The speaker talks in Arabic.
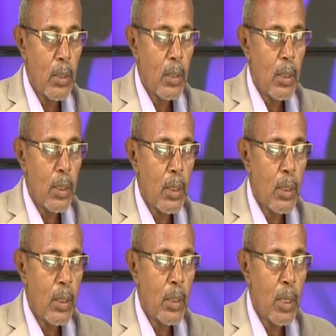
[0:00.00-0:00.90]

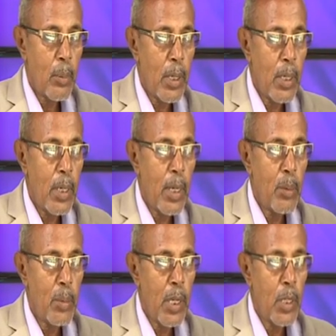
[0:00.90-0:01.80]
آه كمان
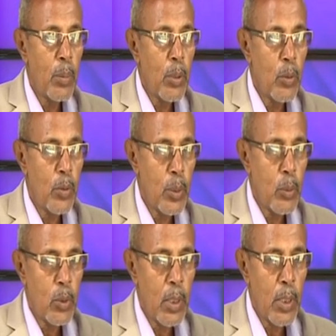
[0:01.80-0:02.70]
للحميات برضو في
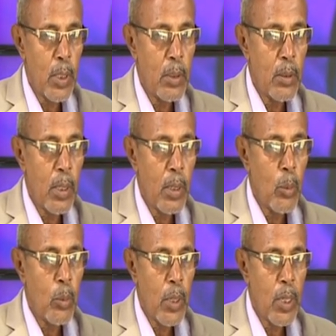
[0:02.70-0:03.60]
منتجات آه
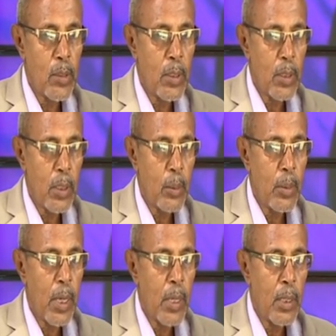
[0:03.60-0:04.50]
ممتازه جدا
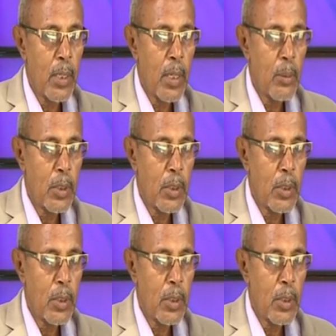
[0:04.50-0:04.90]
بتعالج اللحميه ان